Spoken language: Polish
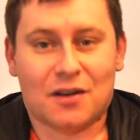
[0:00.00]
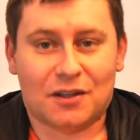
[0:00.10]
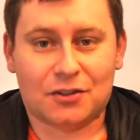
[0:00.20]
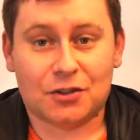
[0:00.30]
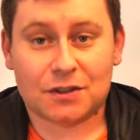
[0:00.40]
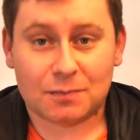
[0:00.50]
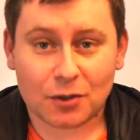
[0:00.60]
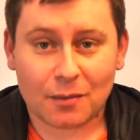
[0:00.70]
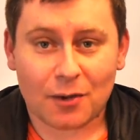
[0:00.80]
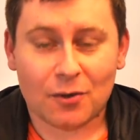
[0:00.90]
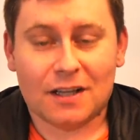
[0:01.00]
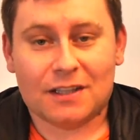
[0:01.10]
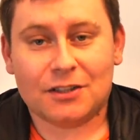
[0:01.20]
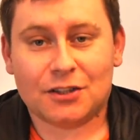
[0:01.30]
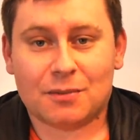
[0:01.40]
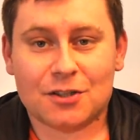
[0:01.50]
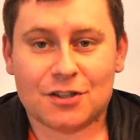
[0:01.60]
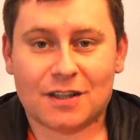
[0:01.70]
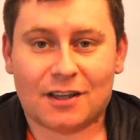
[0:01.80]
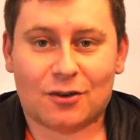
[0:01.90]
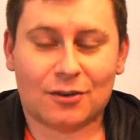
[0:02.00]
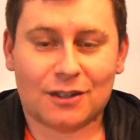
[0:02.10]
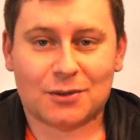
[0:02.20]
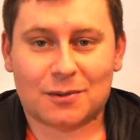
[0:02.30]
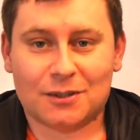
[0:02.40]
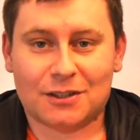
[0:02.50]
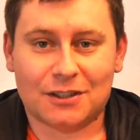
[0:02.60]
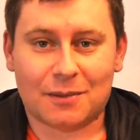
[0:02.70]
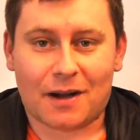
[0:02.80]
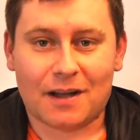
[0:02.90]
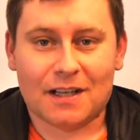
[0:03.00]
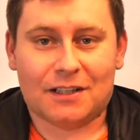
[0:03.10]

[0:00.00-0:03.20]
e, Ci się spodobał i że będziesz nadal oglądał zabytki nieba